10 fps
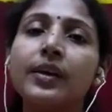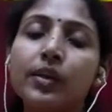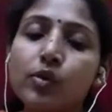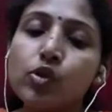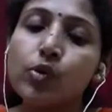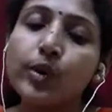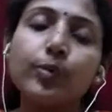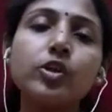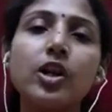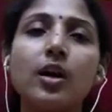কিন্তু জৈব
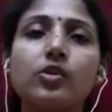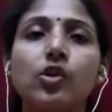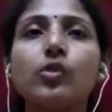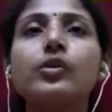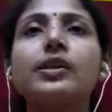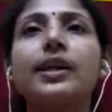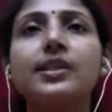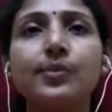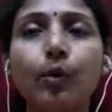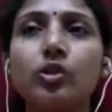সার যখনই এই
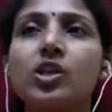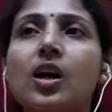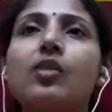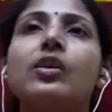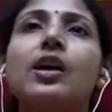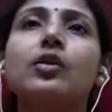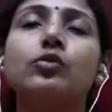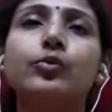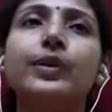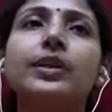যে পচা গলা
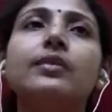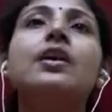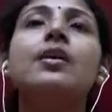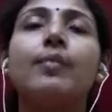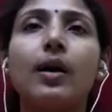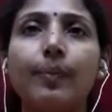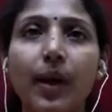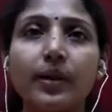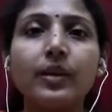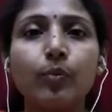উদ্ভিদ বা
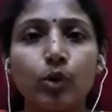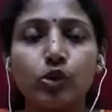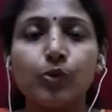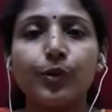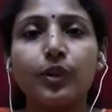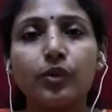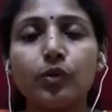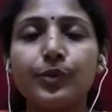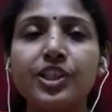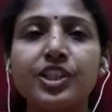প্রাণীর বর্জ্য পদার্থ
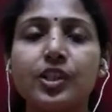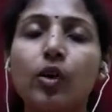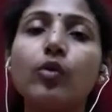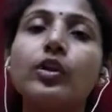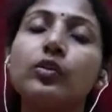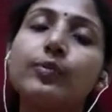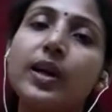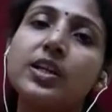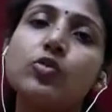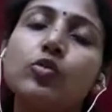মিশছে তখন কিন্তু
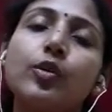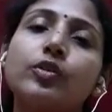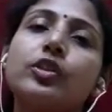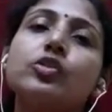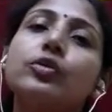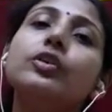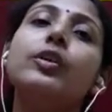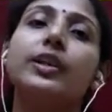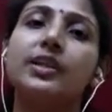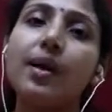মাটির উর্বরতা শক্তি
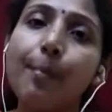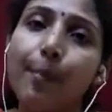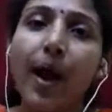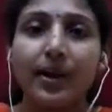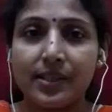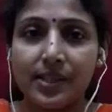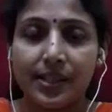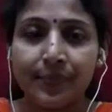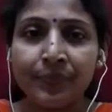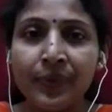অনেকটা বাড়ছে
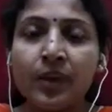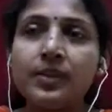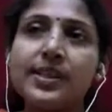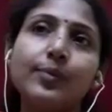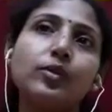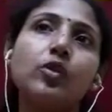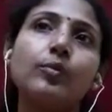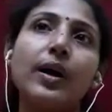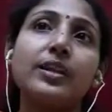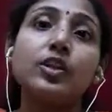যেমন ধরো
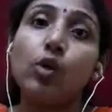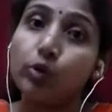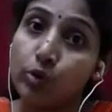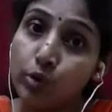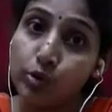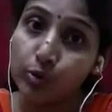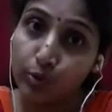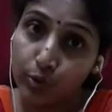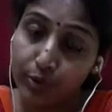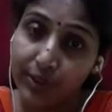মাটি রন্ধ্রযুক্ত
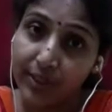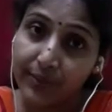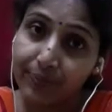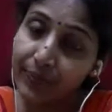হচ্ছে